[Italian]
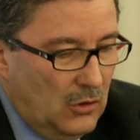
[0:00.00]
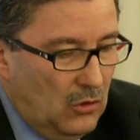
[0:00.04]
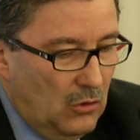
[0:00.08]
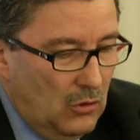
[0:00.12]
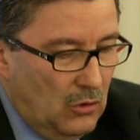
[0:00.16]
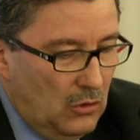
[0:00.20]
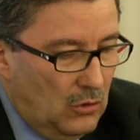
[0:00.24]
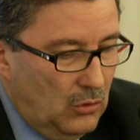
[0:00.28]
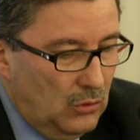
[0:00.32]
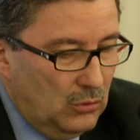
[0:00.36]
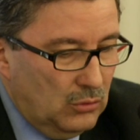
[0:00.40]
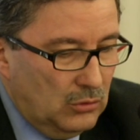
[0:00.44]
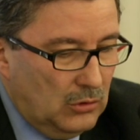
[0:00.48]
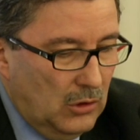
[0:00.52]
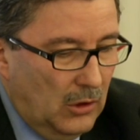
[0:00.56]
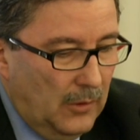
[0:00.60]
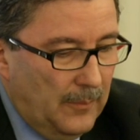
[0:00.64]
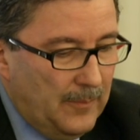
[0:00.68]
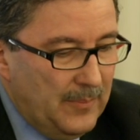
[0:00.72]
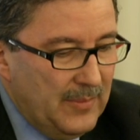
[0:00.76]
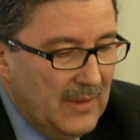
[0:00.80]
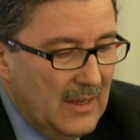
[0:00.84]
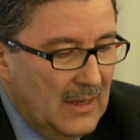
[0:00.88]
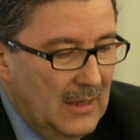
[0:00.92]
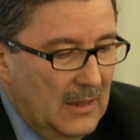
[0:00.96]
Eh,
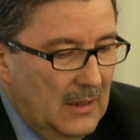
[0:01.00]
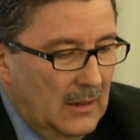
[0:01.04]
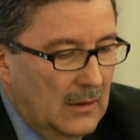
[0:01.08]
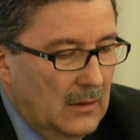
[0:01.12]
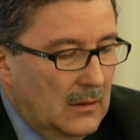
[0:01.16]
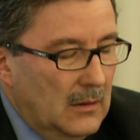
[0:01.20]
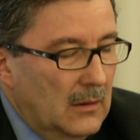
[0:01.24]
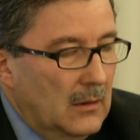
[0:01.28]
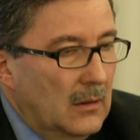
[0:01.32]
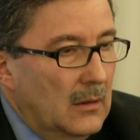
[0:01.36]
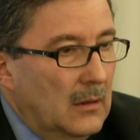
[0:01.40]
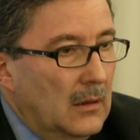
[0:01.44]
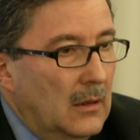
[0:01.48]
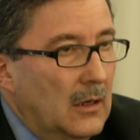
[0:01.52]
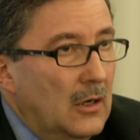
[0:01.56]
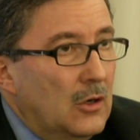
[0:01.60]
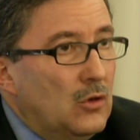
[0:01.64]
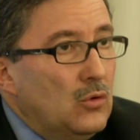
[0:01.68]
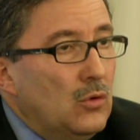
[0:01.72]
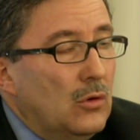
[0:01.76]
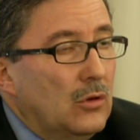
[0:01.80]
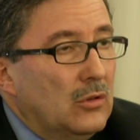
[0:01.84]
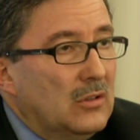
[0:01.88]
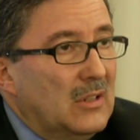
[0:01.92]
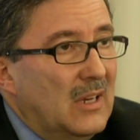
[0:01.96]
concludo Uh,
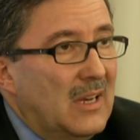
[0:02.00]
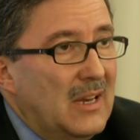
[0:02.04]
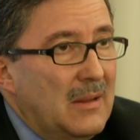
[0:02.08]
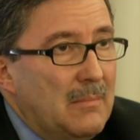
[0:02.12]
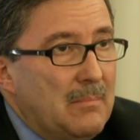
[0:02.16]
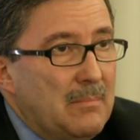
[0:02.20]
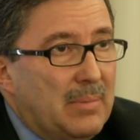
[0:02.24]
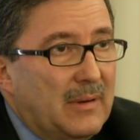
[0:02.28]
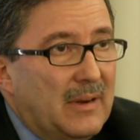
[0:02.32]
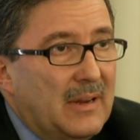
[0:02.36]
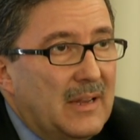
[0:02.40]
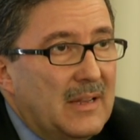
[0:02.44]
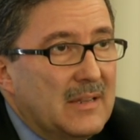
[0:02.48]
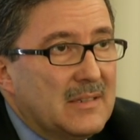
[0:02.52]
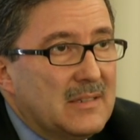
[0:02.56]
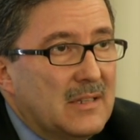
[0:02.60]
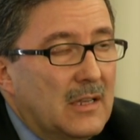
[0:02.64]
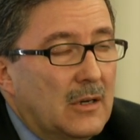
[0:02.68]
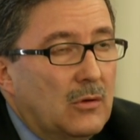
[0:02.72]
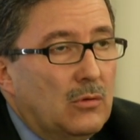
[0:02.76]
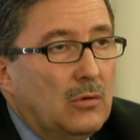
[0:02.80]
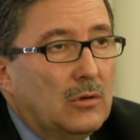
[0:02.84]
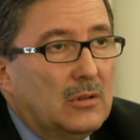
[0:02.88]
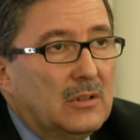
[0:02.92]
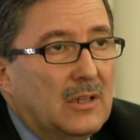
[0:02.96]
il ruolo delle
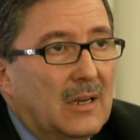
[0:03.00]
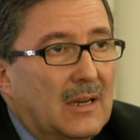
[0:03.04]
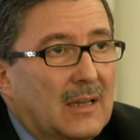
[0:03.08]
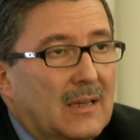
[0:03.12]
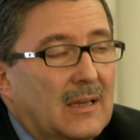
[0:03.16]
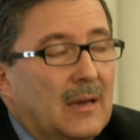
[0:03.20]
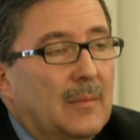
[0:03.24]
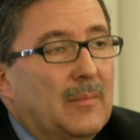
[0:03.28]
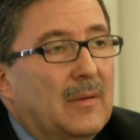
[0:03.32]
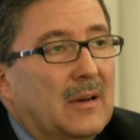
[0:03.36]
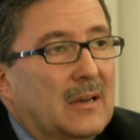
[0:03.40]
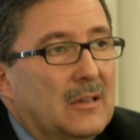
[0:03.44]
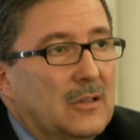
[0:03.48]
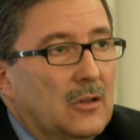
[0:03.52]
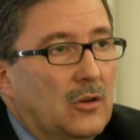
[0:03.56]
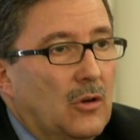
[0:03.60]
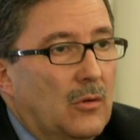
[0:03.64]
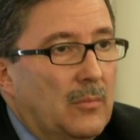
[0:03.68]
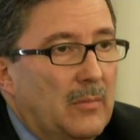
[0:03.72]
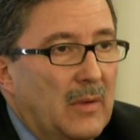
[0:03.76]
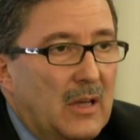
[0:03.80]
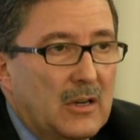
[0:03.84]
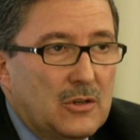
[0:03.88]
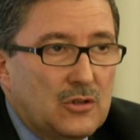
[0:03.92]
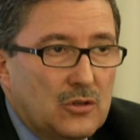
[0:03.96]
imprese, il ruolo della Camera di
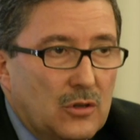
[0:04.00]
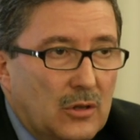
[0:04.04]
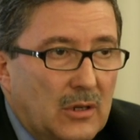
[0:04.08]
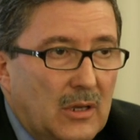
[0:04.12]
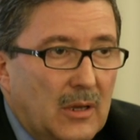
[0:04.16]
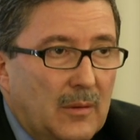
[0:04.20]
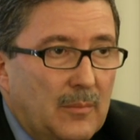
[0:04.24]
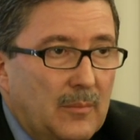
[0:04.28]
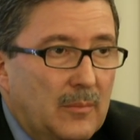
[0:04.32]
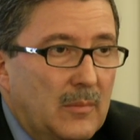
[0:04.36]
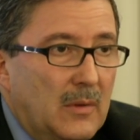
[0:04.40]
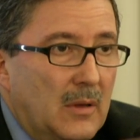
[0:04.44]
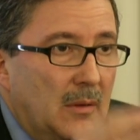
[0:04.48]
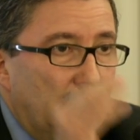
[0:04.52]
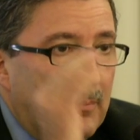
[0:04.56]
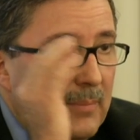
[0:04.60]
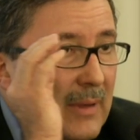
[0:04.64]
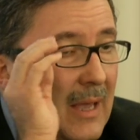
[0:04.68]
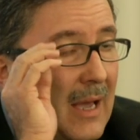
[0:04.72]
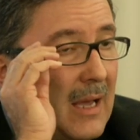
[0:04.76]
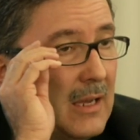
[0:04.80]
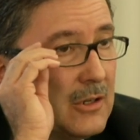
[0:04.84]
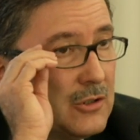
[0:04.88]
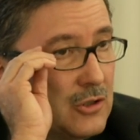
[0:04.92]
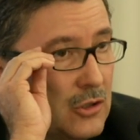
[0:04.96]
Commercio che mi
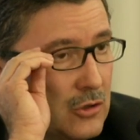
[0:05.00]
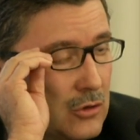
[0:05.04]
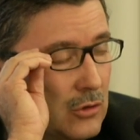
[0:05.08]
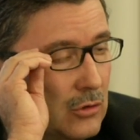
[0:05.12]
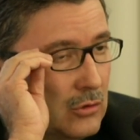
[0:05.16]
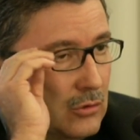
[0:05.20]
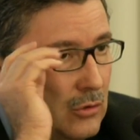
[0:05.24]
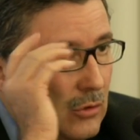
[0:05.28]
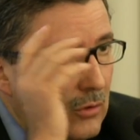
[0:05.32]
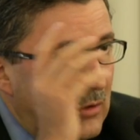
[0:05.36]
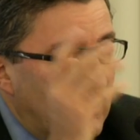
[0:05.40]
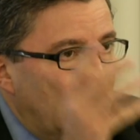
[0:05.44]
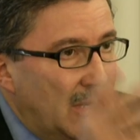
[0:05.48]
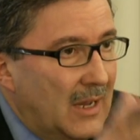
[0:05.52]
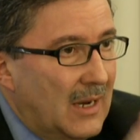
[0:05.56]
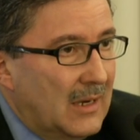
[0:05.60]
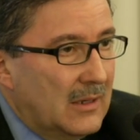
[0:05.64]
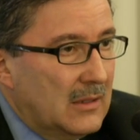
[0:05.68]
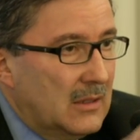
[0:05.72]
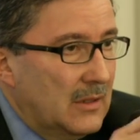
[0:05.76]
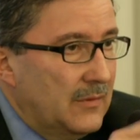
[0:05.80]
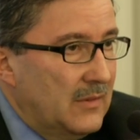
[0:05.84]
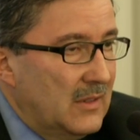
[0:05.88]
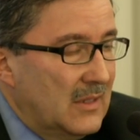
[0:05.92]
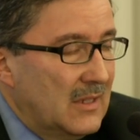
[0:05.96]
piace
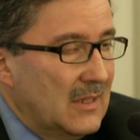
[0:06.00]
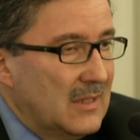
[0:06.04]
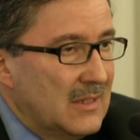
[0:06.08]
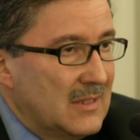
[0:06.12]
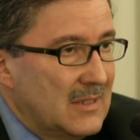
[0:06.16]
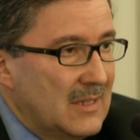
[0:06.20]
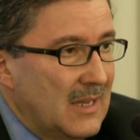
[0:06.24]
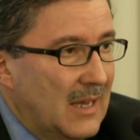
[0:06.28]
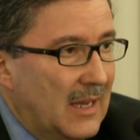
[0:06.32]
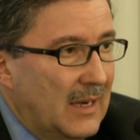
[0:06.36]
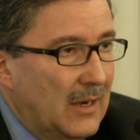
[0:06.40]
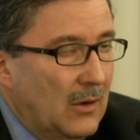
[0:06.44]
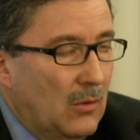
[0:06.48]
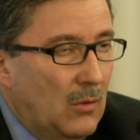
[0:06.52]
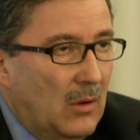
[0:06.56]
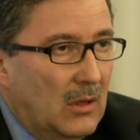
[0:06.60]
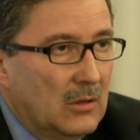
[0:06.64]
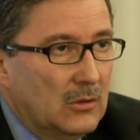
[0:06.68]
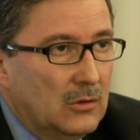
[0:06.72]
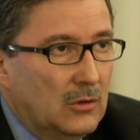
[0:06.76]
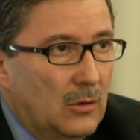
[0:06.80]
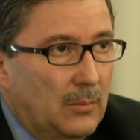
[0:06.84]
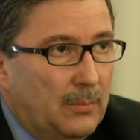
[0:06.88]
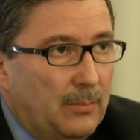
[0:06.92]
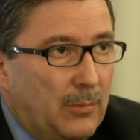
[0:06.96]
sottolineare ed evidenziare
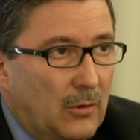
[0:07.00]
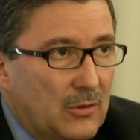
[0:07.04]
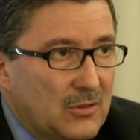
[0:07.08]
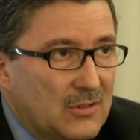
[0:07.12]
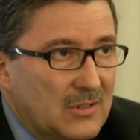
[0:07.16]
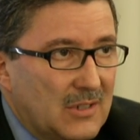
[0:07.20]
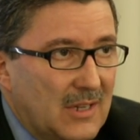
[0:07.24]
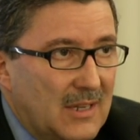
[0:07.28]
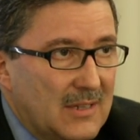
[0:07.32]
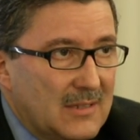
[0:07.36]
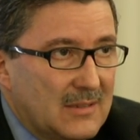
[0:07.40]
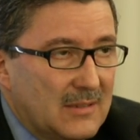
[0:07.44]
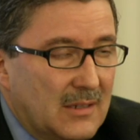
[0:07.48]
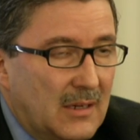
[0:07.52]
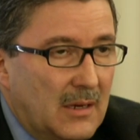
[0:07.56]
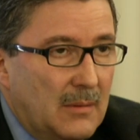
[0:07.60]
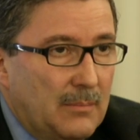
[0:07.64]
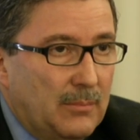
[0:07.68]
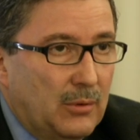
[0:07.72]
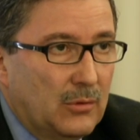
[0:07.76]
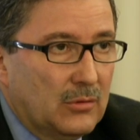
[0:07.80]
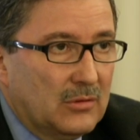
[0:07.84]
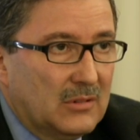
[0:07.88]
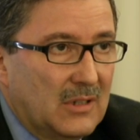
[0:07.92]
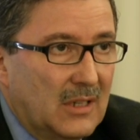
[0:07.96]
quanto possa essere
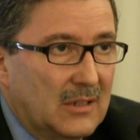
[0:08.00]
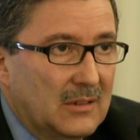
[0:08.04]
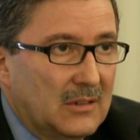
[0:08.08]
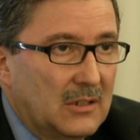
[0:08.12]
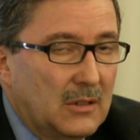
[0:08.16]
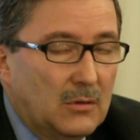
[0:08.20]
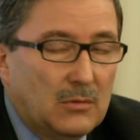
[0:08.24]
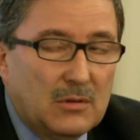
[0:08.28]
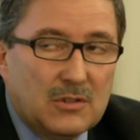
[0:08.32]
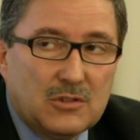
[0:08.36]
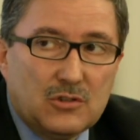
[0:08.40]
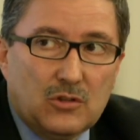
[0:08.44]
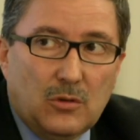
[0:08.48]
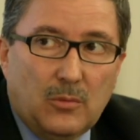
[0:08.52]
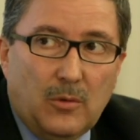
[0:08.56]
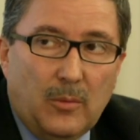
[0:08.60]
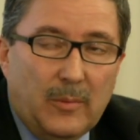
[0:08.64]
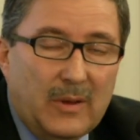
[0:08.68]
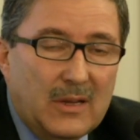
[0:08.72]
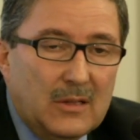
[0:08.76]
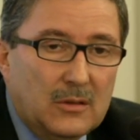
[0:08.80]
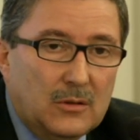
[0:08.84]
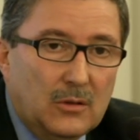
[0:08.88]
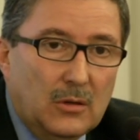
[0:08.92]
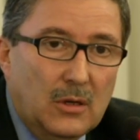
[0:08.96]
importante in questo
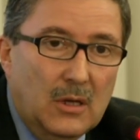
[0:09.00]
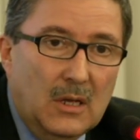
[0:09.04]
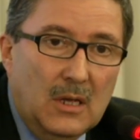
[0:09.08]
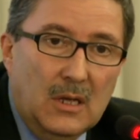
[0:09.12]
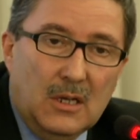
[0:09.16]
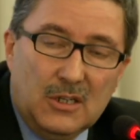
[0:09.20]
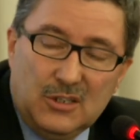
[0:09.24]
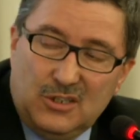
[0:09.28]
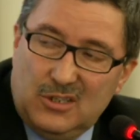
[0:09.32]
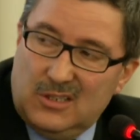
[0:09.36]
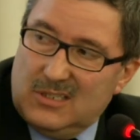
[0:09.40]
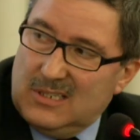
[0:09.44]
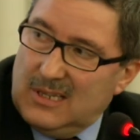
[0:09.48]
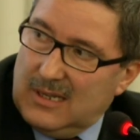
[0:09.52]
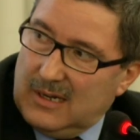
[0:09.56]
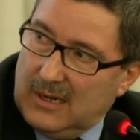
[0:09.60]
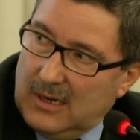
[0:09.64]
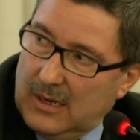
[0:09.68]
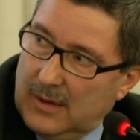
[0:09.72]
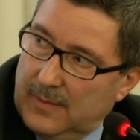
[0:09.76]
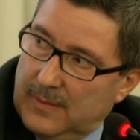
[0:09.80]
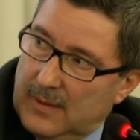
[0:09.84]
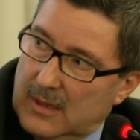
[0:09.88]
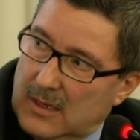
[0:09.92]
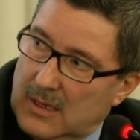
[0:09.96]
momento, ci sarà.